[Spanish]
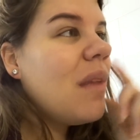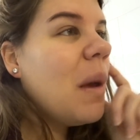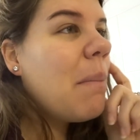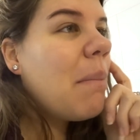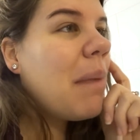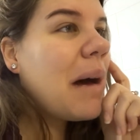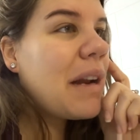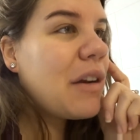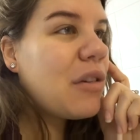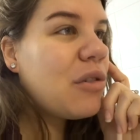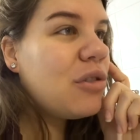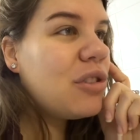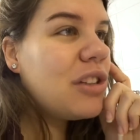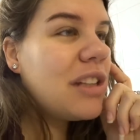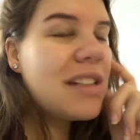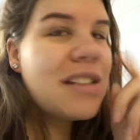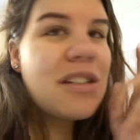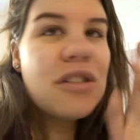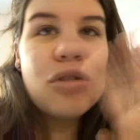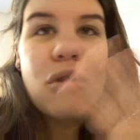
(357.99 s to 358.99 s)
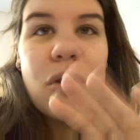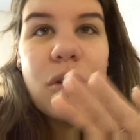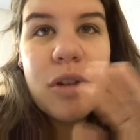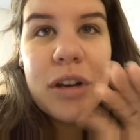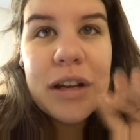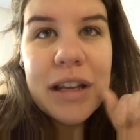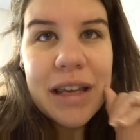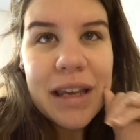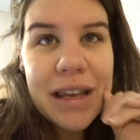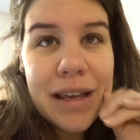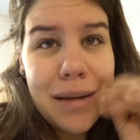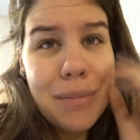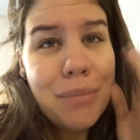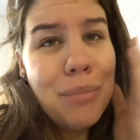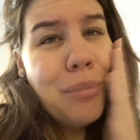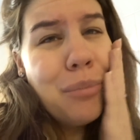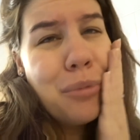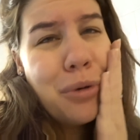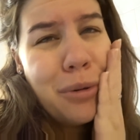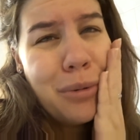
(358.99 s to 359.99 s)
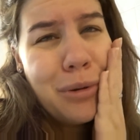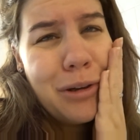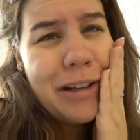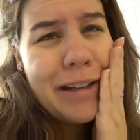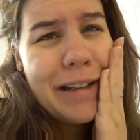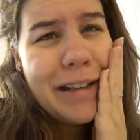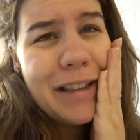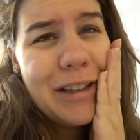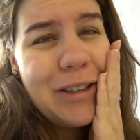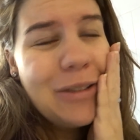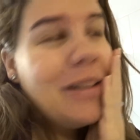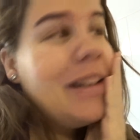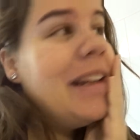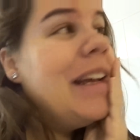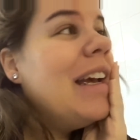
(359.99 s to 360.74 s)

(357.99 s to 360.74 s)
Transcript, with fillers: barrotes, todo en Ikea, muy bonito.